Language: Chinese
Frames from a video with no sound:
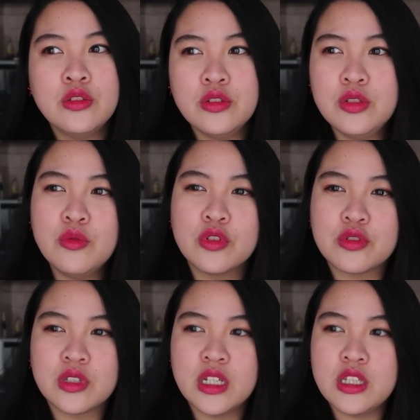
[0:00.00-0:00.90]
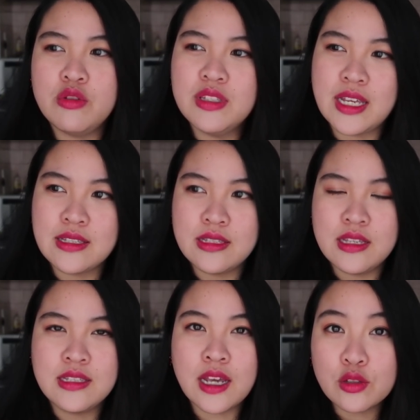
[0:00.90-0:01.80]
就是我觉得，因为长时
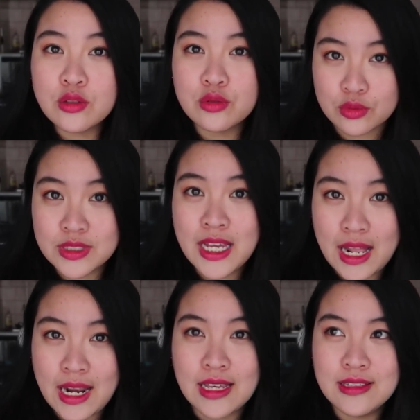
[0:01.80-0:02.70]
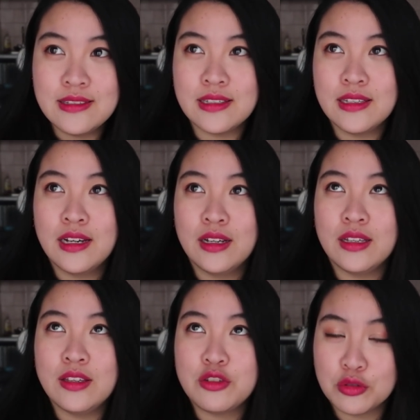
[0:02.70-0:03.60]
间相处下来是真的很，
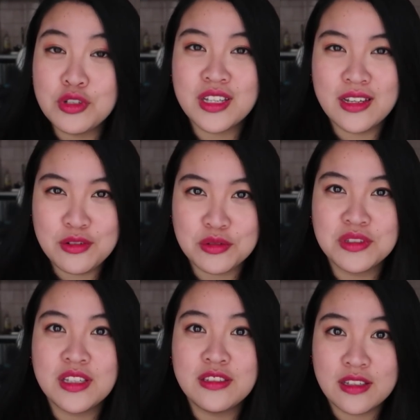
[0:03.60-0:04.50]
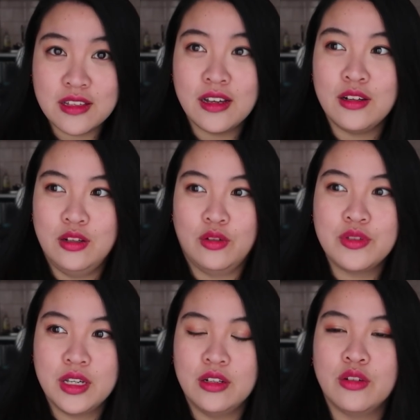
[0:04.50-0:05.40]
留学生跟留学生真的很
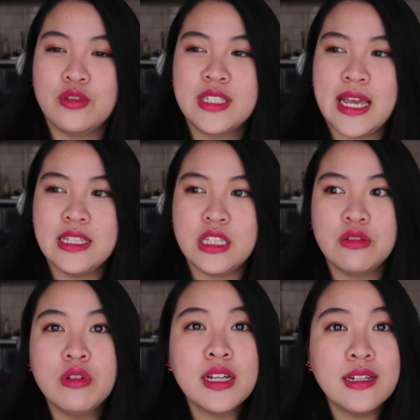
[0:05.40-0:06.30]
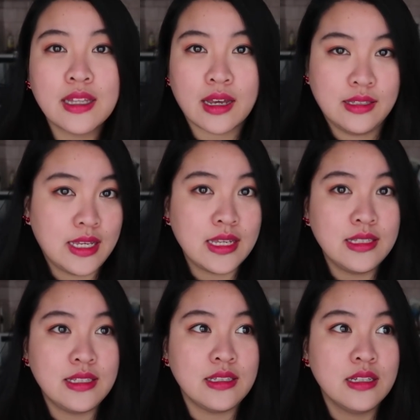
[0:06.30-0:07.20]
容易很容易在一起，因为课堂也在一
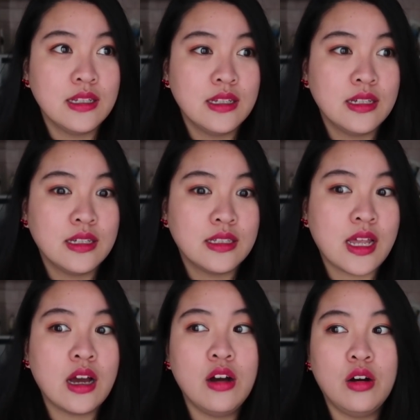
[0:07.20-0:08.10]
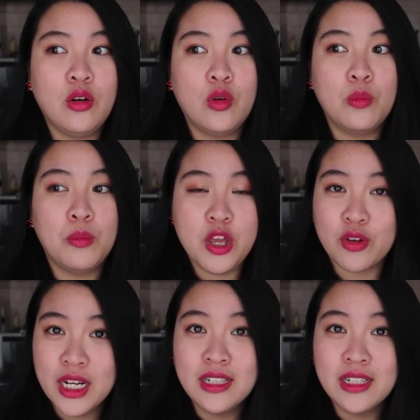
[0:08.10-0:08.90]
起，然后没有